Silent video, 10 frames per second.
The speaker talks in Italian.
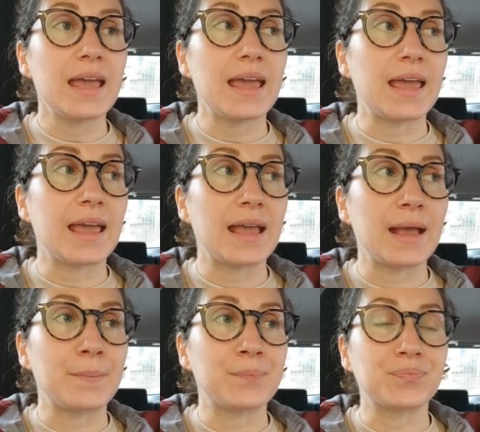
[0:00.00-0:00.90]

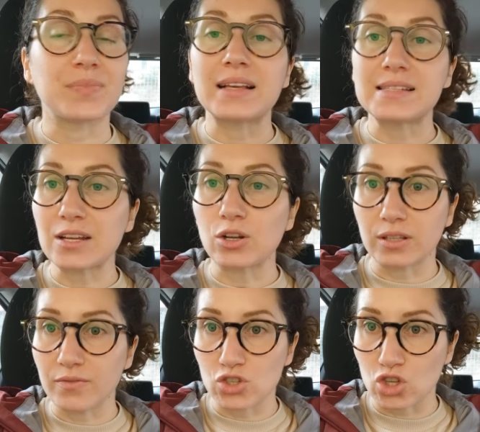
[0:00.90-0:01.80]
E mm,
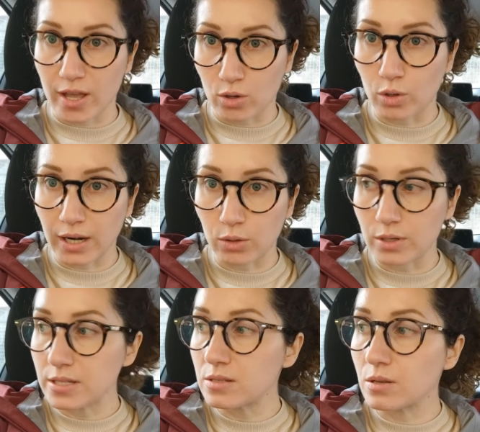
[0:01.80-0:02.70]
stanotte invece con la
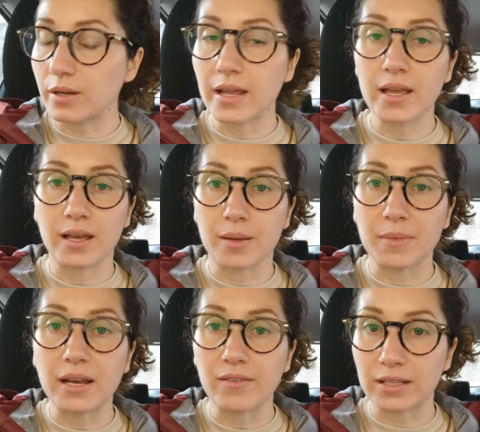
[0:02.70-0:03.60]
connessione eh,
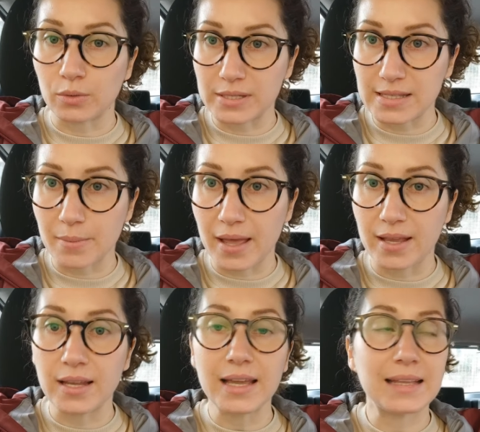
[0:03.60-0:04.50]
mi è arrivata questa
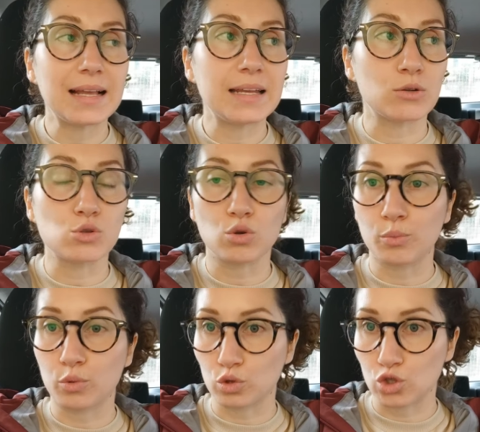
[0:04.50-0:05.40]
mail e da lì non
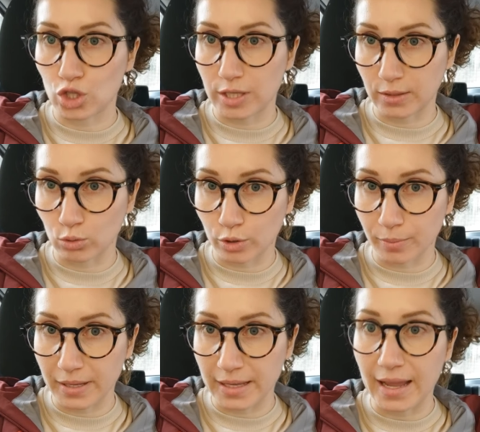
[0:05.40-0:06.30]
sono più riuscita a
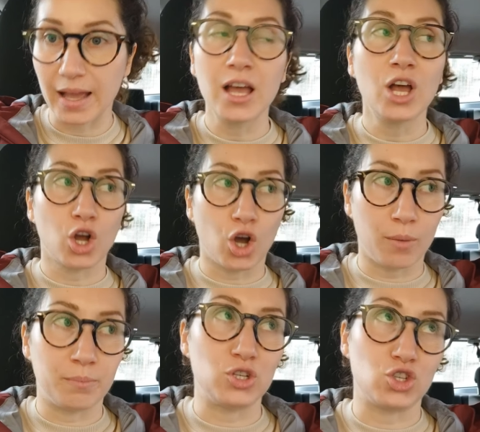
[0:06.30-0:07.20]
dormire,
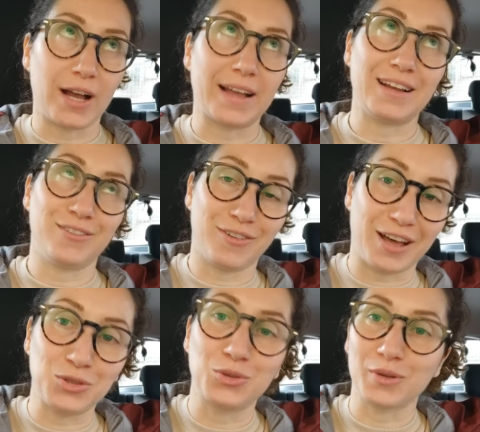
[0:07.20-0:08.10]
complice anche il
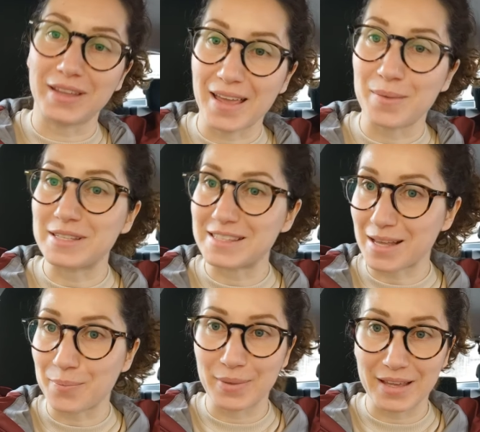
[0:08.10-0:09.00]
fatto che mi
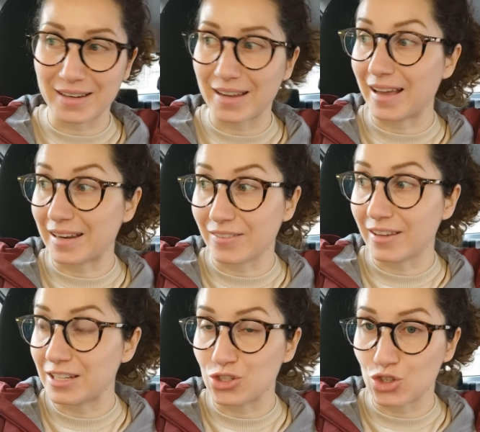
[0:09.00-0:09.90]
sta per
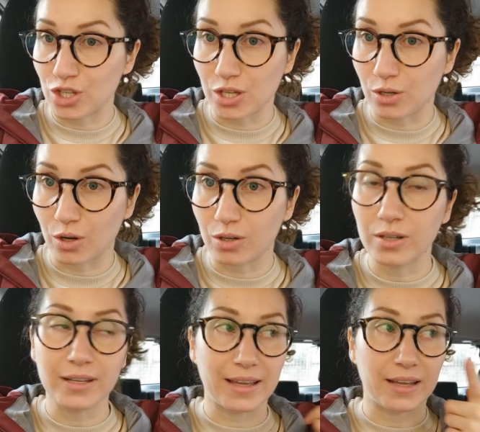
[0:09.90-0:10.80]
arrivare il
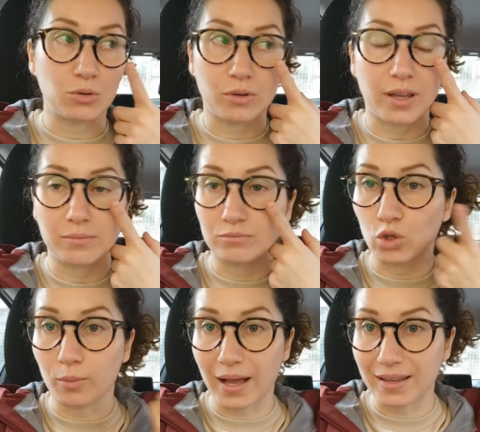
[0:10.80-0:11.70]
ciclo, credo che
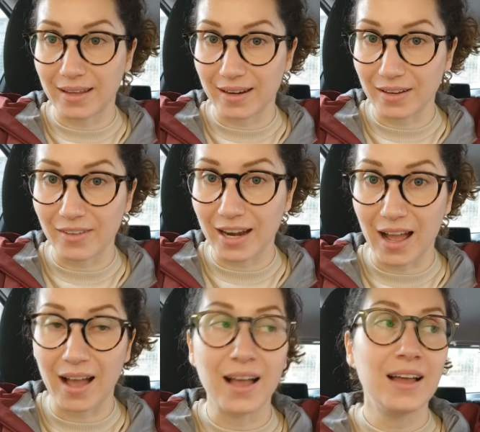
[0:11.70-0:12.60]
domani
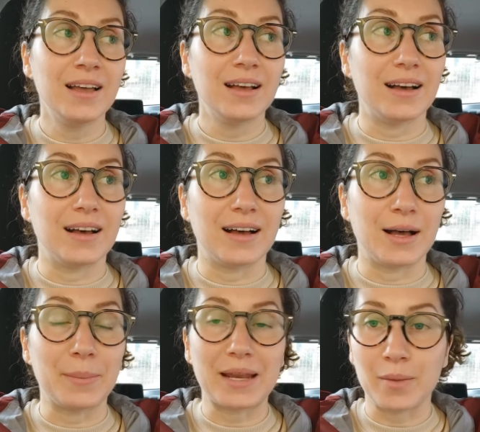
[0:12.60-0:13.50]
arriverà,
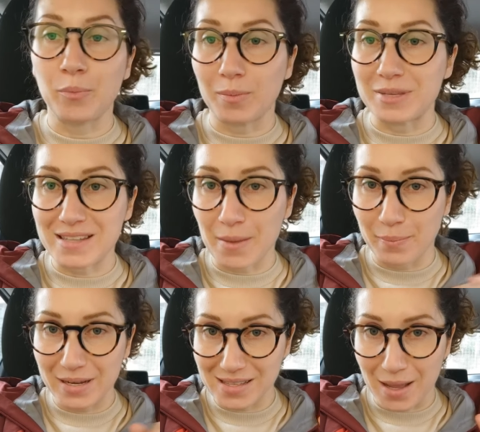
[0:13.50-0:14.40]
eh, perché poi mi si è
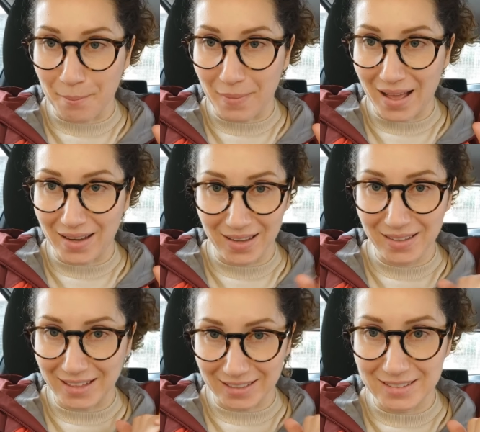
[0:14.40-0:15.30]
presa
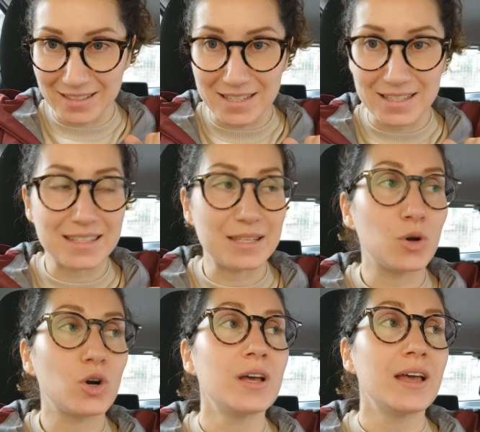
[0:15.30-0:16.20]
male
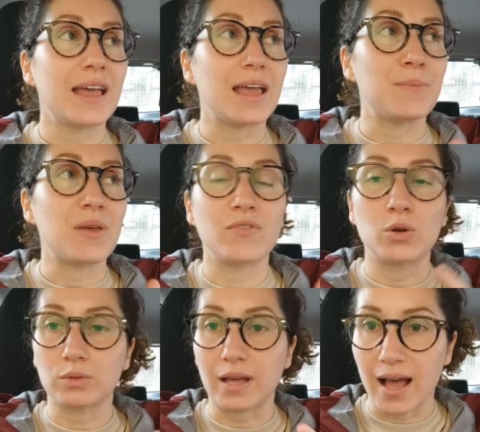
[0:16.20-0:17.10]
tantissimo e mi è
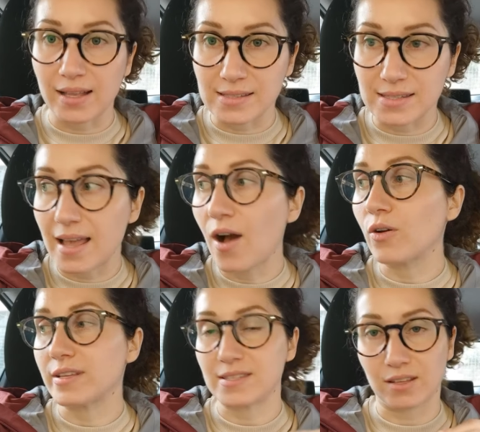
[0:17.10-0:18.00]
venuta ansia,
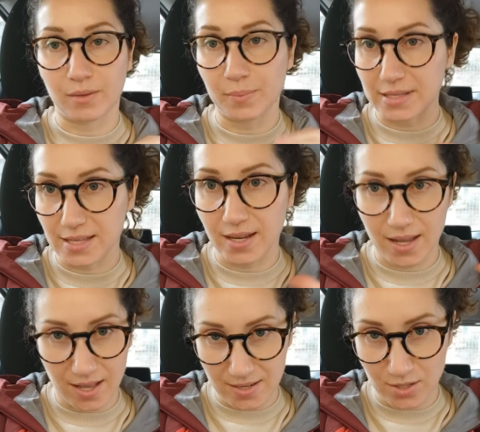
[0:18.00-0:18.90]
ho iniziato a
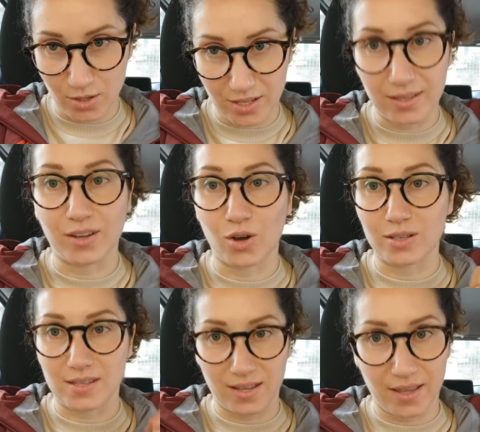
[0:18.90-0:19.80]
pensare alle solite
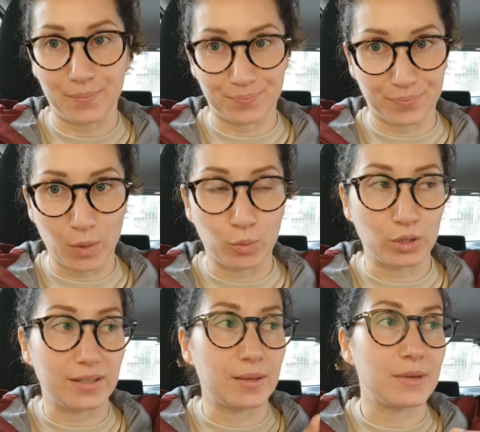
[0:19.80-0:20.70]
cose che mm,
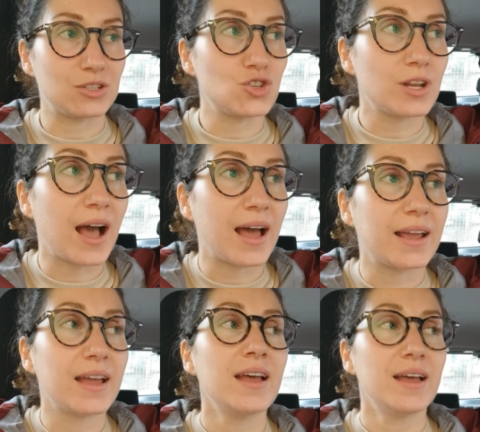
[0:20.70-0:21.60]
potete
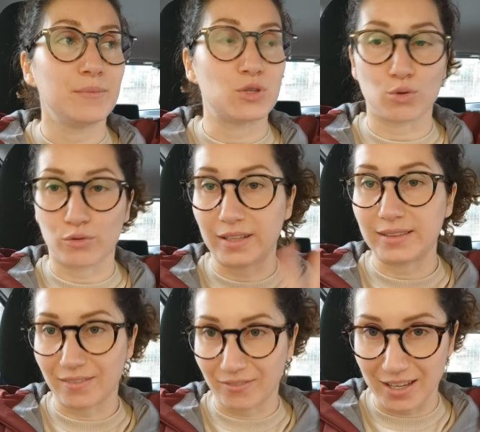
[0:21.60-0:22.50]
immaginare, mi sono
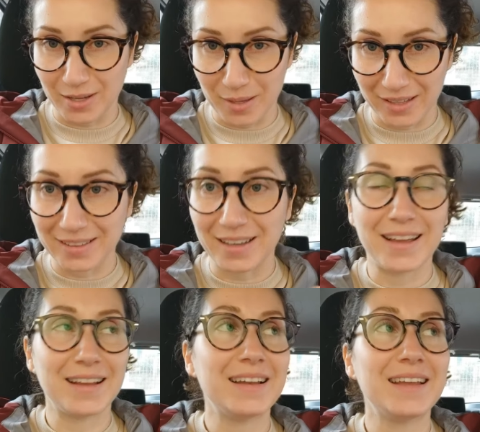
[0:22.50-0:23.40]
fatta vari
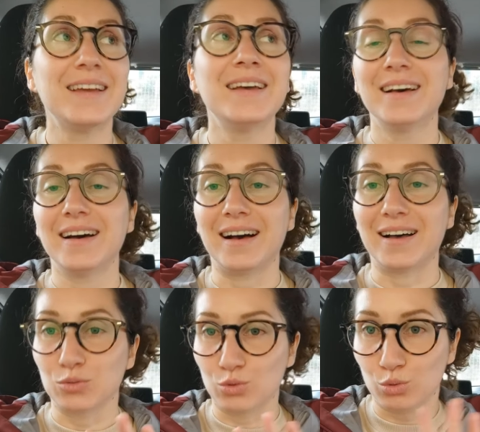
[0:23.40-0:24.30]
piantarelli,
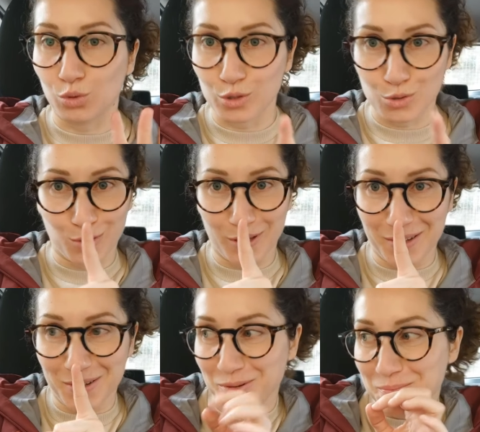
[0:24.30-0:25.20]
eh, tutto questo
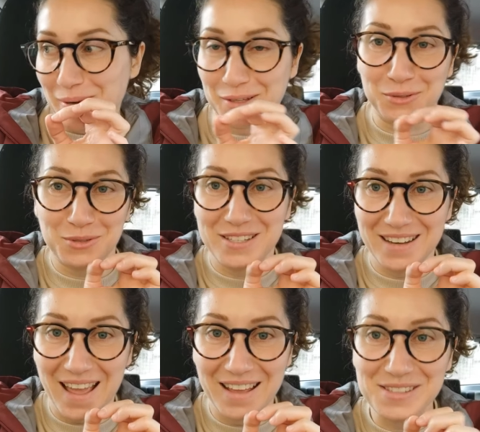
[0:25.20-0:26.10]
in completo
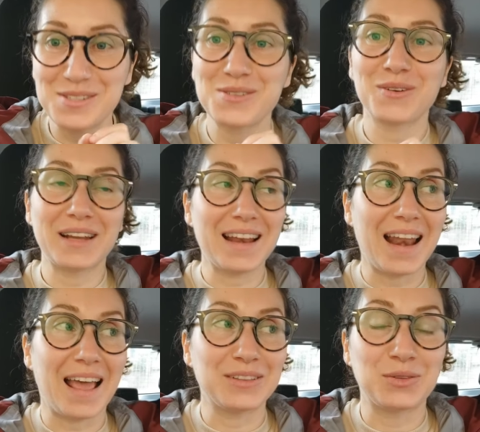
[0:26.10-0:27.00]
silenzio nel
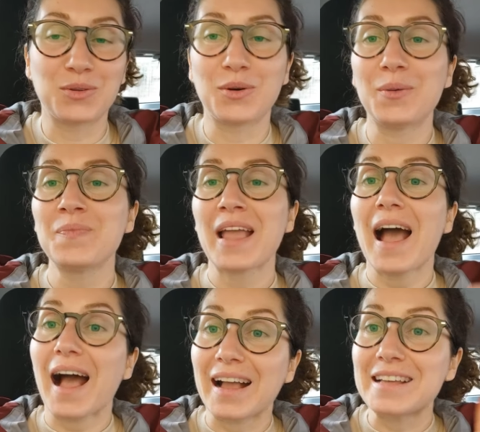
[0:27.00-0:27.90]
letto,
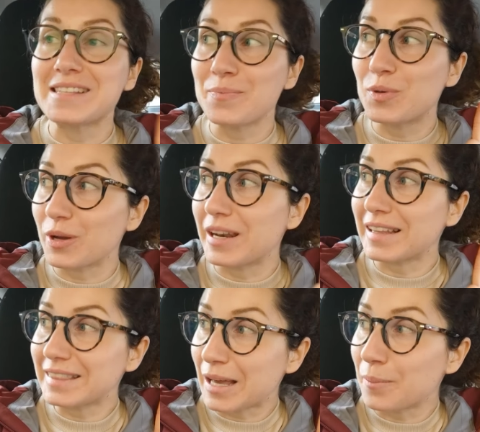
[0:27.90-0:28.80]
anche se però in
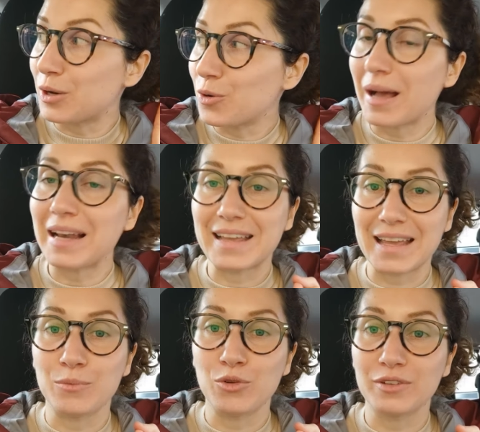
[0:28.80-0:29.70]
realtà meno male
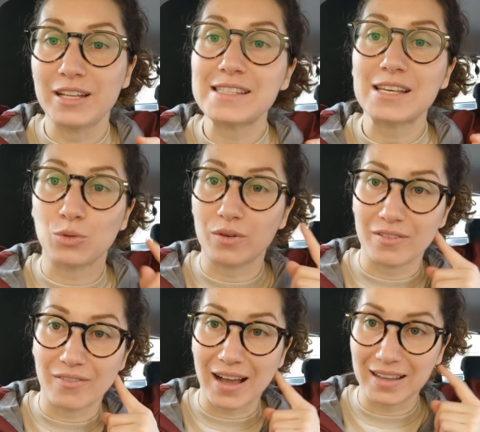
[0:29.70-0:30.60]
che il mio fidanzato
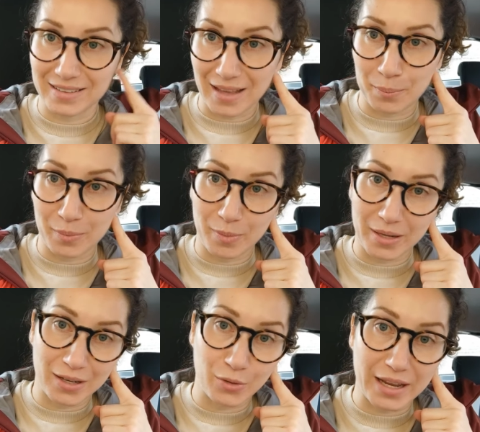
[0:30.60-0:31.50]
aveva i tappi
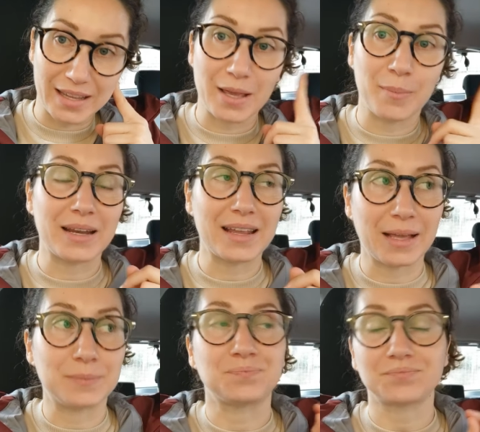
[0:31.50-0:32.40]
per le orecchie
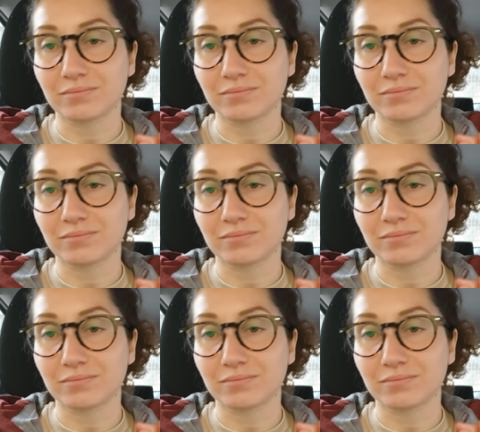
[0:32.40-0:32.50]
perché